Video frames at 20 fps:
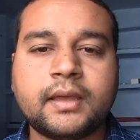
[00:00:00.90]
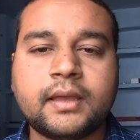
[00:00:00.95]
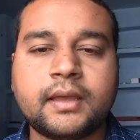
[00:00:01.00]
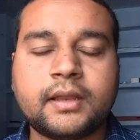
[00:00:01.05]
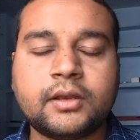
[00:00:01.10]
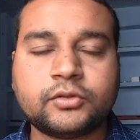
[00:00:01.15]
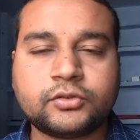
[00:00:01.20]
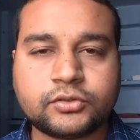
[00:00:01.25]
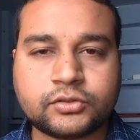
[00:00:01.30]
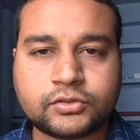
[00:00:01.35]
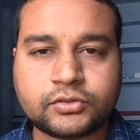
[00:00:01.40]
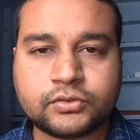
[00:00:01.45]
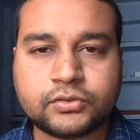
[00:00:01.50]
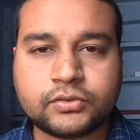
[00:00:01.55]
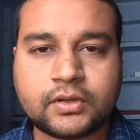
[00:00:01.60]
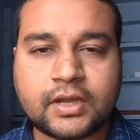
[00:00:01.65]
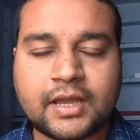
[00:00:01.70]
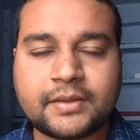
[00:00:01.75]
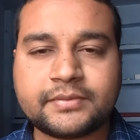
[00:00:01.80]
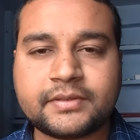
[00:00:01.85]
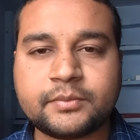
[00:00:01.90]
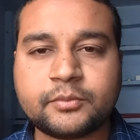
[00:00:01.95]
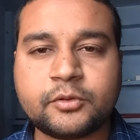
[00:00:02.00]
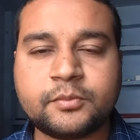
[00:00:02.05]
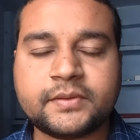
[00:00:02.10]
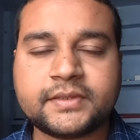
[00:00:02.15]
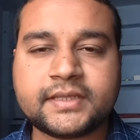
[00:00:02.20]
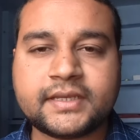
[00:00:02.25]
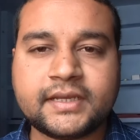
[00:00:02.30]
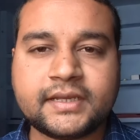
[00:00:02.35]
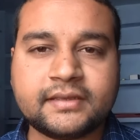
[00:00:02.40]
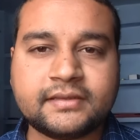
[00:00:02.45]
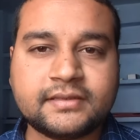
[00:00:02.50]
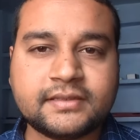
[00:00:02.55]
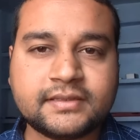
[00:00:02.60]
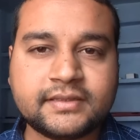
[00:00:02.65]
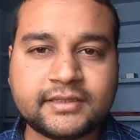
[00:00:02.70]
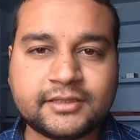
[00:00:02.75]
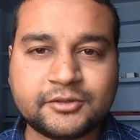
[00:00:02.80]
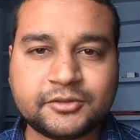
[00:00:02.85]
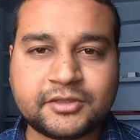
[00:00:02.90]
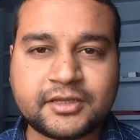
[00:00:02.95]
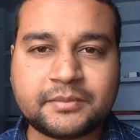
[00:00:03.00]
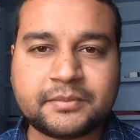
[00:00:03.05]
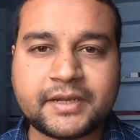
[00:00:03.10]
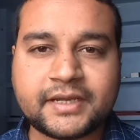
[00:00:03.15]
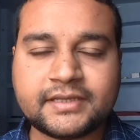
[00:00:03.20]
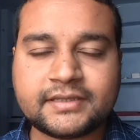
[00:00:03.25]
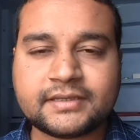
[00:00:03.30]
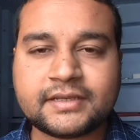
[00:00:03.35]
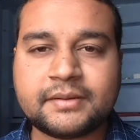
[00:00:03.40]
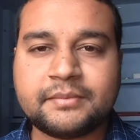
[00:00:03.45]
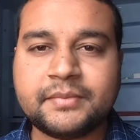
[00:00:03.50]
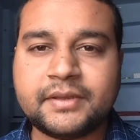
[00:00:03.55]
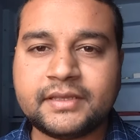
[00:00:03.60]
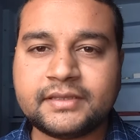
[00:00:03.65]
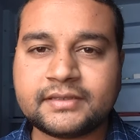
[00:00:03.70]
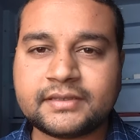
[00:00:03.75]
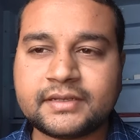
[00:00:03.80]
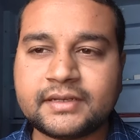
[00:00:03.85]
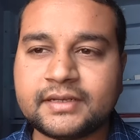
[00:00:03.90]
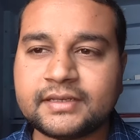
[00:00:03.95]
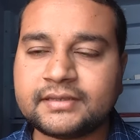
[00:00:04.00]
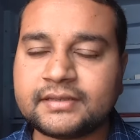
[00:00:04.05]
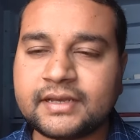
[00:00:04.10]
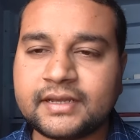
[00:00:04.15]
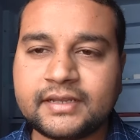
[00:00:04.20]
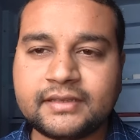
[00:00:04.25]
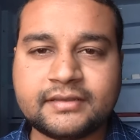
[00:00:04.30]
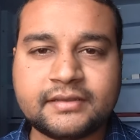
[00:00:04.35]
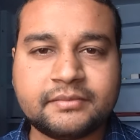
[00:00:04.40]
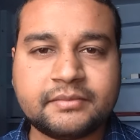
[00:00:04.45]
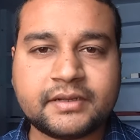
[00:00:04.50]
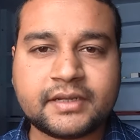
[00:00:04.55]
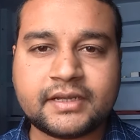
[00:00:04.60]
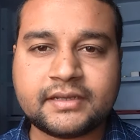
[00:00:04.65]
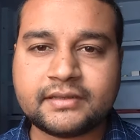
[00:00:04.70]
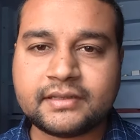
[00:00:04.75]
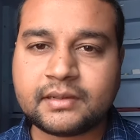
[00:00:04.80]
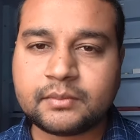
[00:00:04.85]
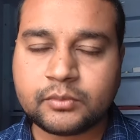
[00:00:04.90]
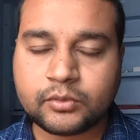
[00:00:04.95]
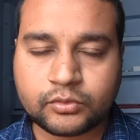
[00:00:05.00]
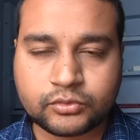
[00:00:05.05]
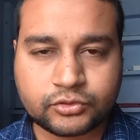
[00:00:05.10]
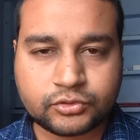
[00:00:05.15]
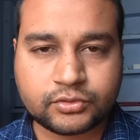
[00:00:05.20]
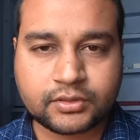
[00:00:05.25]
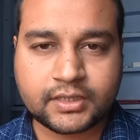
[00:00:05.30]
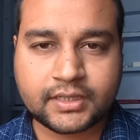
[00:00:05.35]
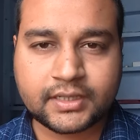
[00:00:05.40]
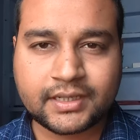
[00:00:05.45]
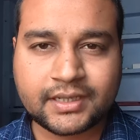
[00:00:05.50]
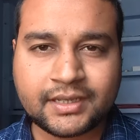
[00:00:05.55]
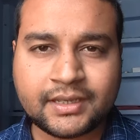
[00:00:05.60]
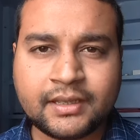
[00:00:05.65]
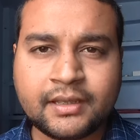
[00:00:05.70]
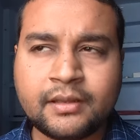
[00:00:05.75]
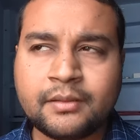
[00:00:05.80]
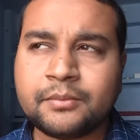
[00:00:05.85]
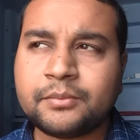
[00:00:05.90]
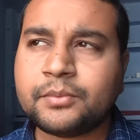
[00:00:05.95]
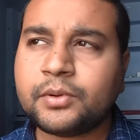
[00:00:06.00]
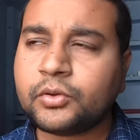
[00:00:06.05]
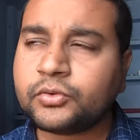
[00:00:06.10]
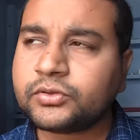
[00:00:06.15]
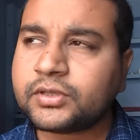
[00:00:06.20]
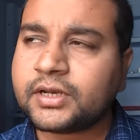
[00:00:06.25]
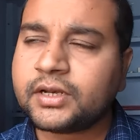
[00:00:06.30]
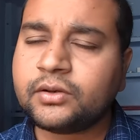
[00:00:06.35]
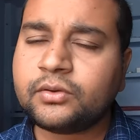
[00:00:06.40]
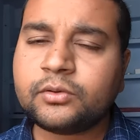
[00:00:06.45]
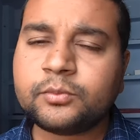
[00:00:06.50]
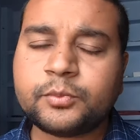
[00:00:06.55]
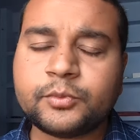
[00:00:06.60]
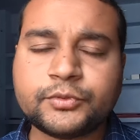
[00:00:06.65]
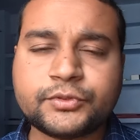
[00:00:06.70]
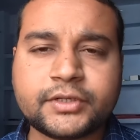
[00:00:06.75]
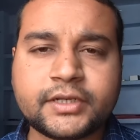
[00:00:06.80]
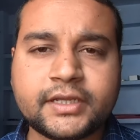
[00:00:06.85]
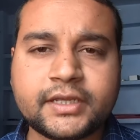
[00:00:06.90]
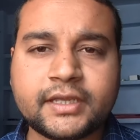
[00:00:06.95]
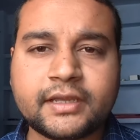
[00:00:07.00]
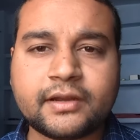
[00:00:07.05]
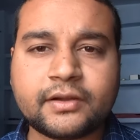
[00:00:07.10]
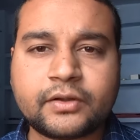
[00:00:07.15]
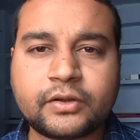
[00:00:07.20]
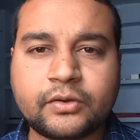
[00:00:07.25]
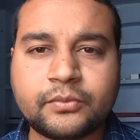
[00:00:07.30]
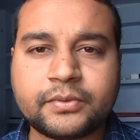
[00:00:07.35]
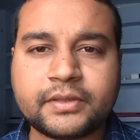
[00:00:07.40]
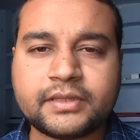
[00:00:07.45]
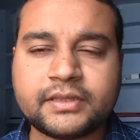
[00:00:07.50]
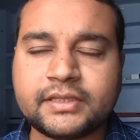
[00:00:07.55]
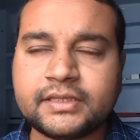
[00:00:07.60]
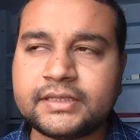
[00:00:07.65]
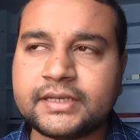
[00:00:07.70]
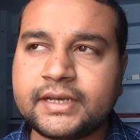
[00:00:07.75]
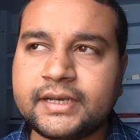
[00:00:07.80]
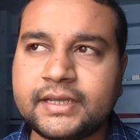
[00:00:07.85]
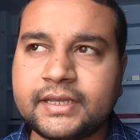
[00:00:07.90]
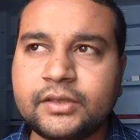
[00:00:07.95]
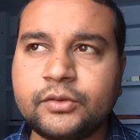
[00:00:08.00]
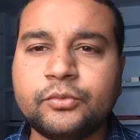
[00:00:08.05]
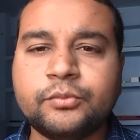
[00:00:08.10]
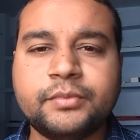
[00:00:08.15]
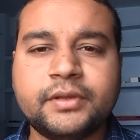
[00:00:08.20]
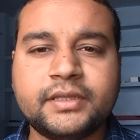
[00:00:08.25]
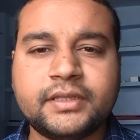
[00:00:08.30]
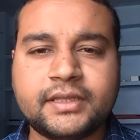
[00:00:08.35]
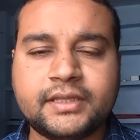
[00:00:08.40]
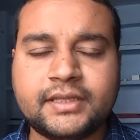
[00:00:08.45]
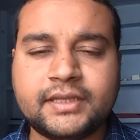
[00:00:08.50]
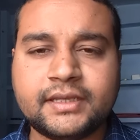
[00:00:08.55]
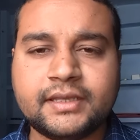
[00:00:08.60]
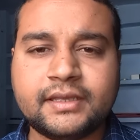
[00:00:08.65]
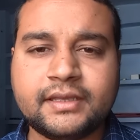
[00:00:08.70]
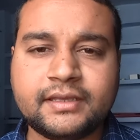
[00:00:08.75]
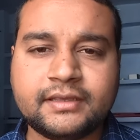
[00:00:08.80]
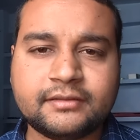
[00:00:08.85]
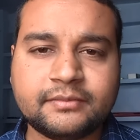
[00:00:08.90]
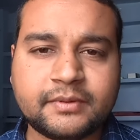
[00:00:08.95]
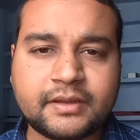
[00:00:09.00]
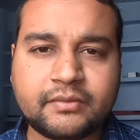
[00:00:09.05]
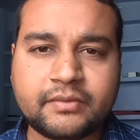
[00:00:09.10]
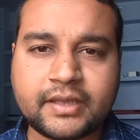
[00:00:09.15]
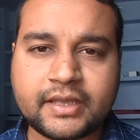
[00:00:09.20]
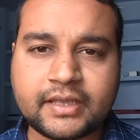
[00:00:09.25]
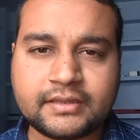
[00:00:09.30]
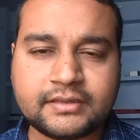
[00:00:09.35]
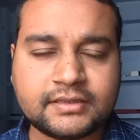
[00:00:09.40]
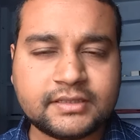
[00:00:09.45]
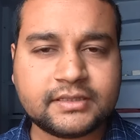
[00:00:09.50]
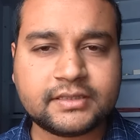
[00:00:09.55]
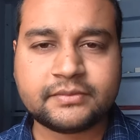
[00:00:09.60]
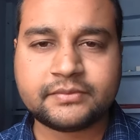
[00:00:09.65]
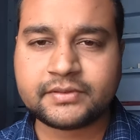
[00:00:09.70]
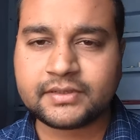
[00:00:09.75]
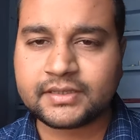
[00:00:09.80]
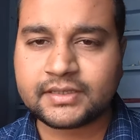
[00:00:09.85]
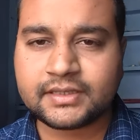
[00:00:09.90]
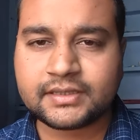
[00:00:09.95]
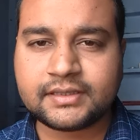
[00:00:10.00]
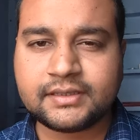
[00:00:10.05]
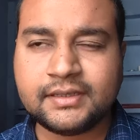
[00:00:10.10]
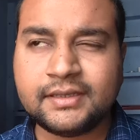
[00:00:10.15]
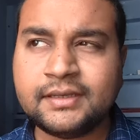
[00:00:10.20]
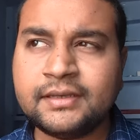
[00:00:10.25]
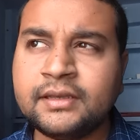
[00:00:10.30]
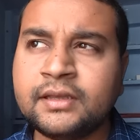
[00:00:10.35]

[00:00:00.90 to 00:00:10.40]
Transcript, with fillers: हेलो दोस्तों आप सबको पता है कि सीजल 2022 का मेंस का सारी शिफ्ट का एग्ज़ाम हो चुका है बहुत सारे लोग पूछ रहे हैं कि कट ऑफ कितनी जाने की उम्मीद है देखिए इस बार वैकेंसी सबसे ज़्यादा थी